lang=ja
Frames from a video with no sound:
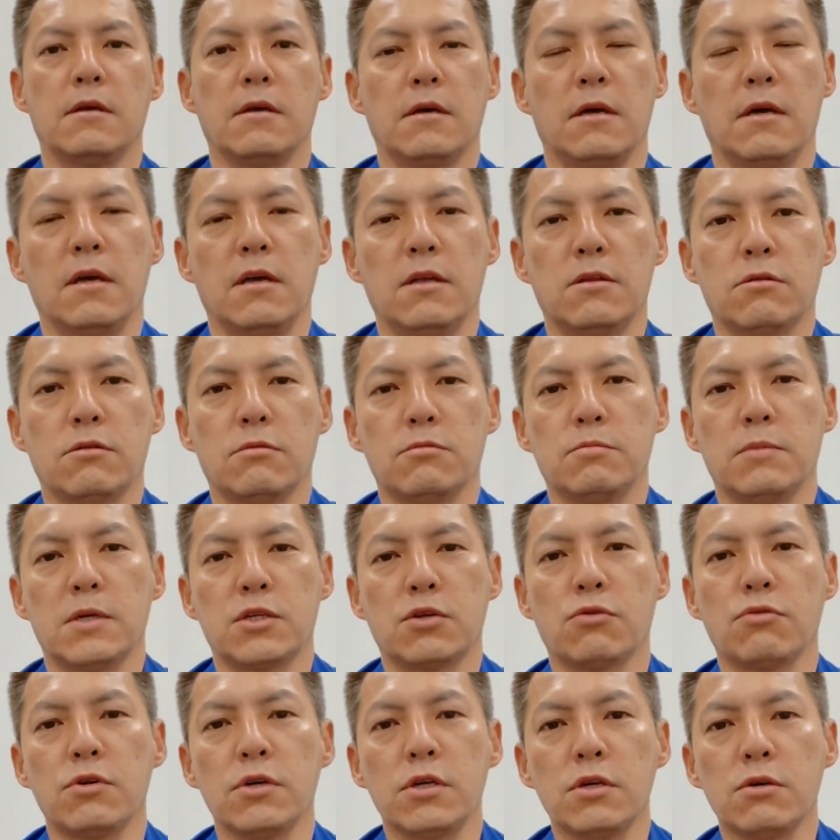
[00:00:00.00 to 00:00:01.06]
えーとまあ、
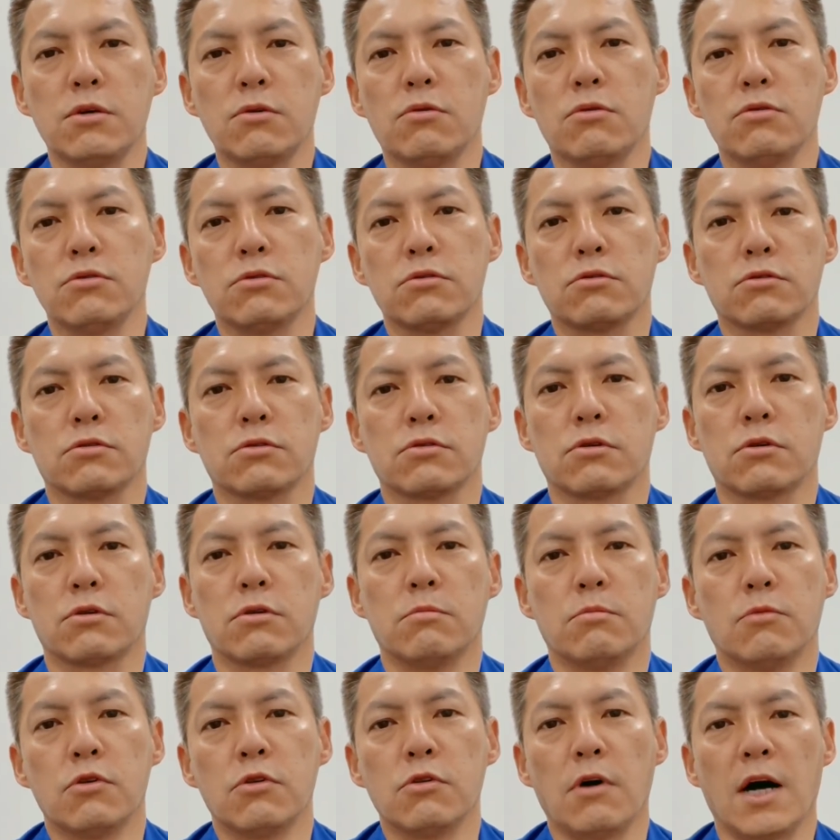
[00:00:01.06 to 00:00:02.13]
食品工場とその
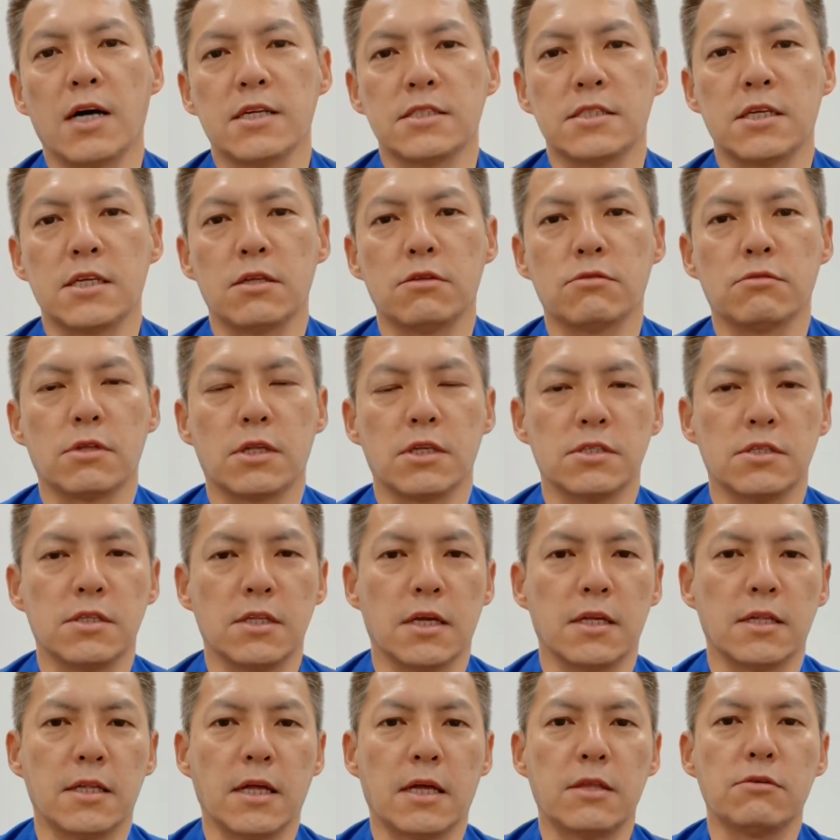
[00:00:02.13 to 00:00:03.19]
物発生とです
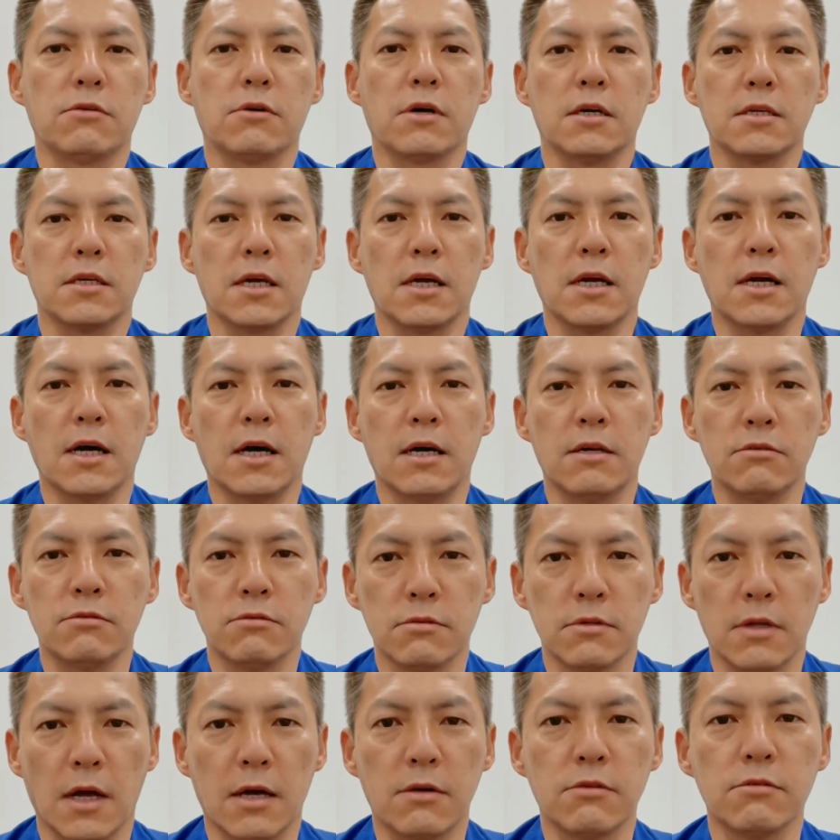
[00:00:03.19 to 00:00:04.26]
ね、何の関係がある
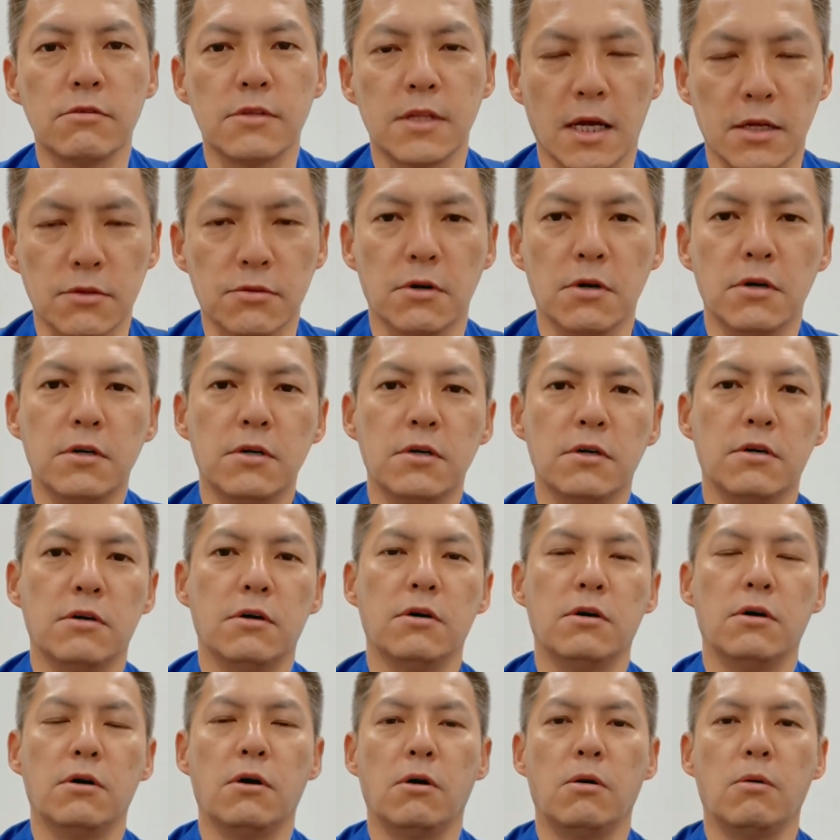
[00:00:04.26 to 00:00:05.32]
の、あるんだと
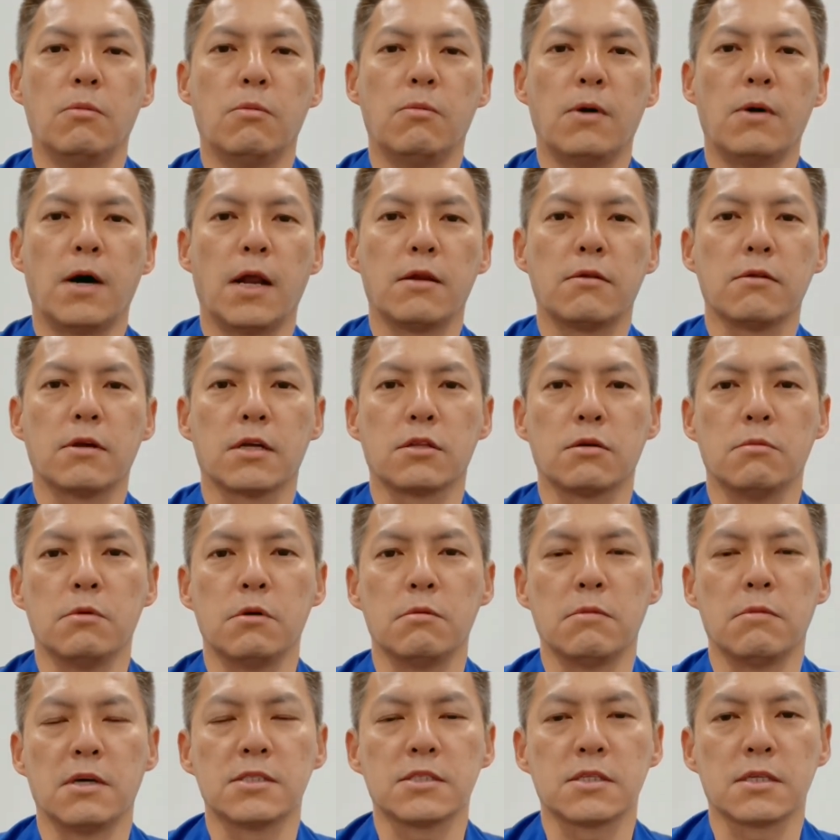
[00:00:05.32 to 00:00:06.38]
思われるかと
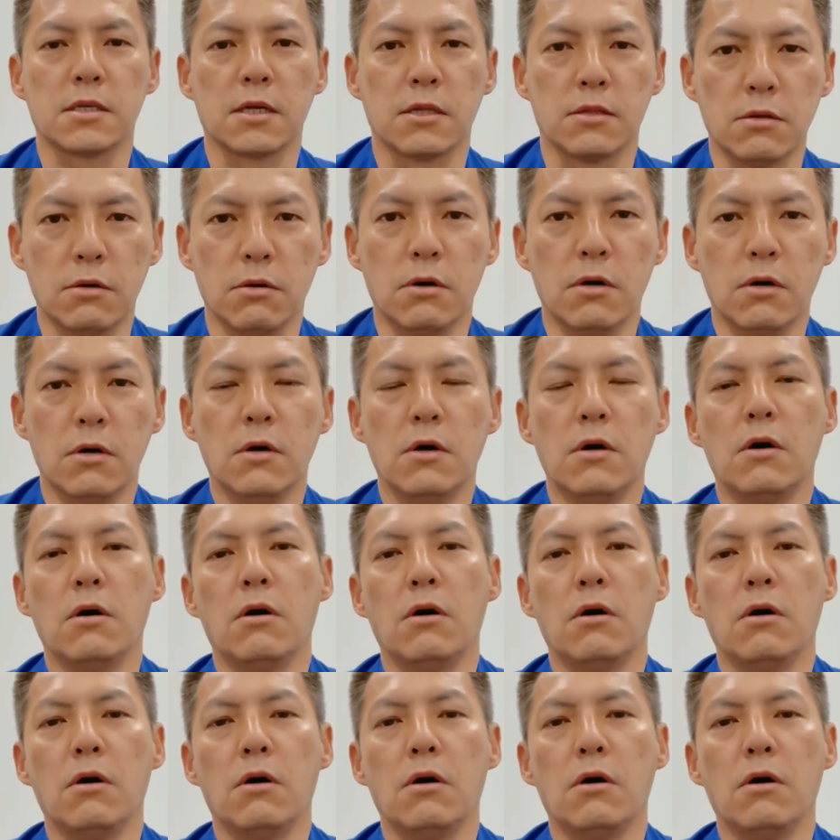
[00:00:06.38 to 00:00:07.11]
思いますけど、